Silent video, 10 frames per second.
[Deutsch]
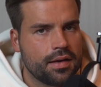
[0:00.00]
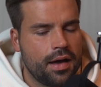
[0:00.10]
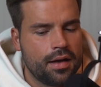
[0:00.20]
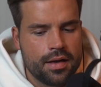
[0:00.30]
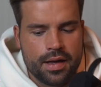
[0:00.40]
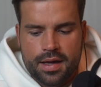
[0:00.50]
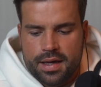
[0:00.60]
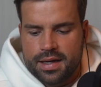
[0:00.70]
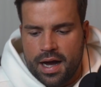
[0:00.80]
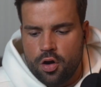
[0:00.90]
Ja,
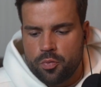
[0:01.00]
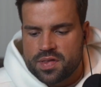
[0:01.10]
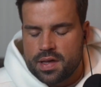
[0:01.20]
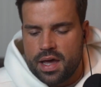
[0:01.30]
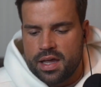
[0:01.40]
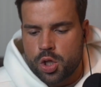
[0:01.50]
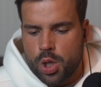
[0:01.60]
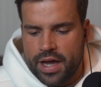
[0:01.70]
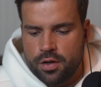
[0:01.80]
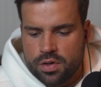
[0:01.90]
egal ob es
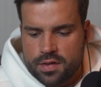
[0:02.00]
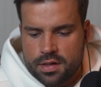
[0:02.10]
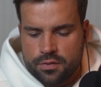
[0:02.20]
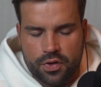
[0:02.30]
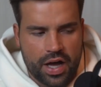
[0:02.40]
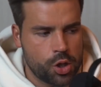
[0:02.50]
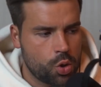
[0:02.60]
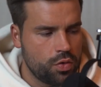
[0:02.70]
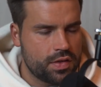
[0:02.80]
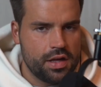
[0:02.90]
Entscheidungen sind,
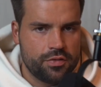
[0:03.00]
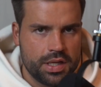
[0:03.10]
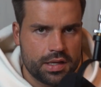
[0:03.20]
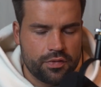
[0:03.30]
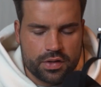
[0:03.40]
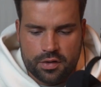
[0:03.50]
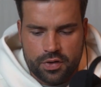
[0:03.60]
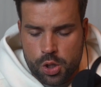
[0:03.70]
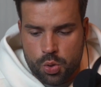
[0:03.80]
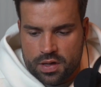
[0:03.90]
Freistöße, Elfmeter, der
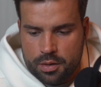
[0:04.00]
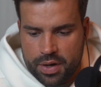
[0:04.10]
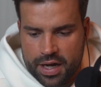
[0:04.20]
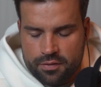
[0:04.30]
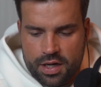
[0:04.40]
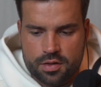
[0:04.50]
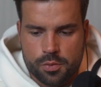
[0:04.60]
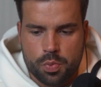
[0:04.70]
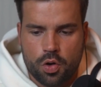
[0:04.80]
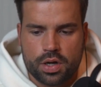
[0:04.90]
Freistoß gegen Bayern war ja zum
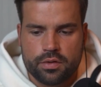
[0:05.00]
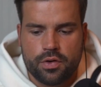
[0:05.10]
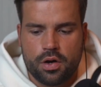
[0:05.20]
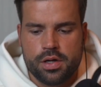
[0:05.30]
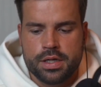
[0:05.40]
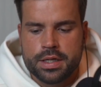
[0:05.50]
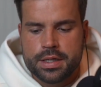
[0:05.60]
Beispiel auch kein Foul,